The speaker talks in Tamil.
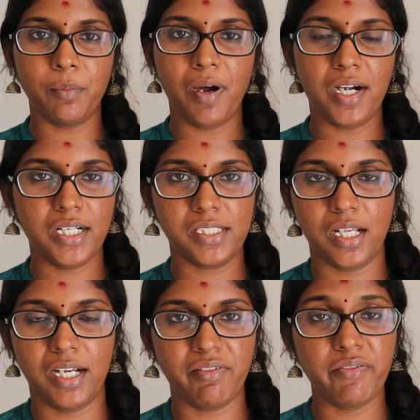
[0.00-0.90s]
ஒரு
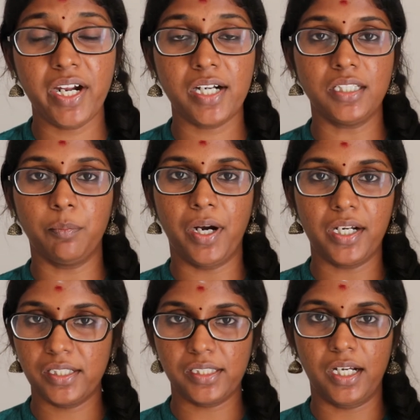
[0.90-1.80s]
பாடகசாலை விவேகானந்தர்
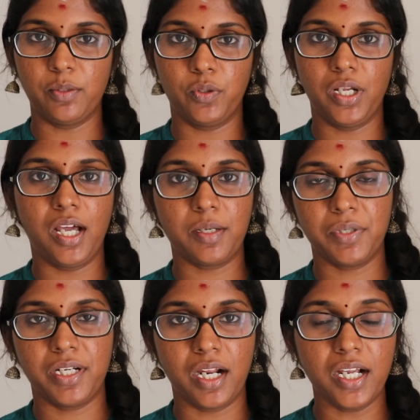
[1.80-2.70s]
பாடகசாலை ஒன்று
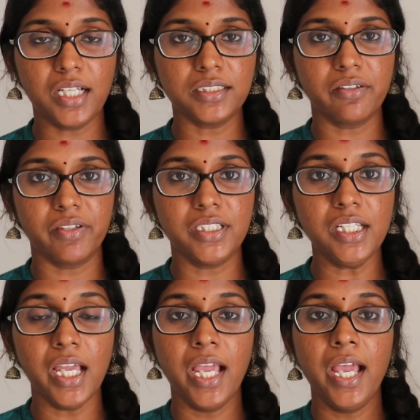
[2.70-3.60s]
ஆரம்பிக்கிறாங்க அதுக்கு வந்து